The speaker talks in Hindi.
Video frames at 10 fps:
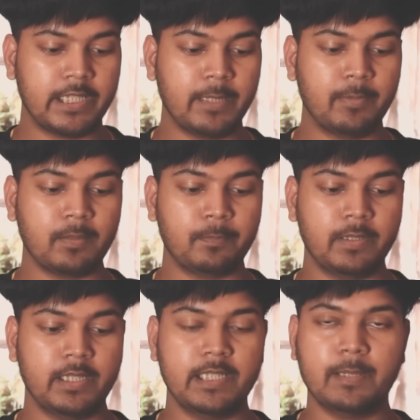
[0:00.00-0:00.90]
टेबल uh,
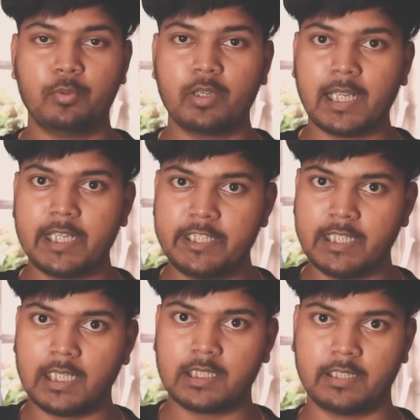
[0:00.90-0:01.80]
ये बोलेगा
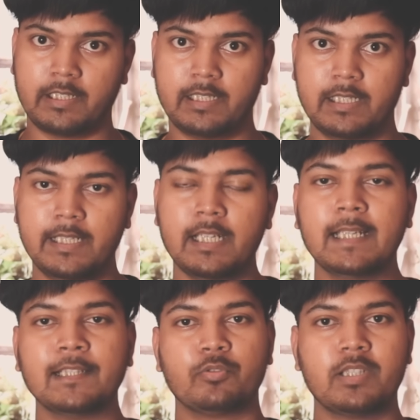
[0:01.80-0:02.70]
स्टार्ट करने के लिए
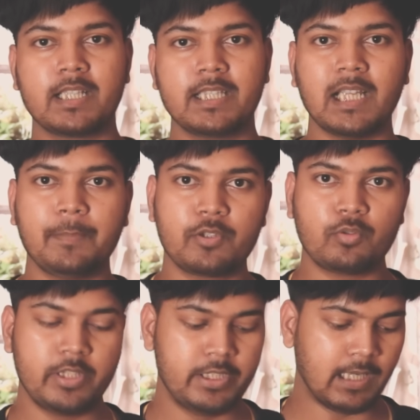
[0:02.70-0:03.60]
तो जैसे ही आप
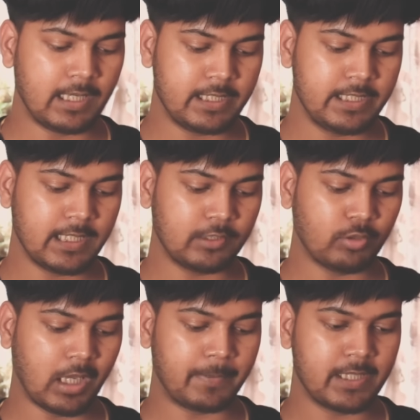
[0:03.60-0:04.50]
इसको स्टार्ट कीजिएगा तो
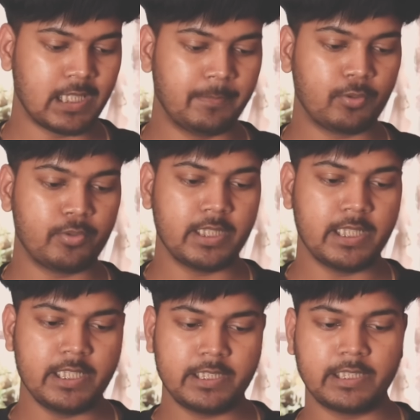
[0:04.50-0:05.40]
आपके सामने कुछ
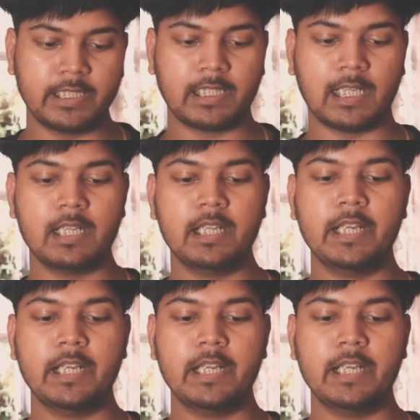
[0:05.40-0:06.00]
इस तरीके का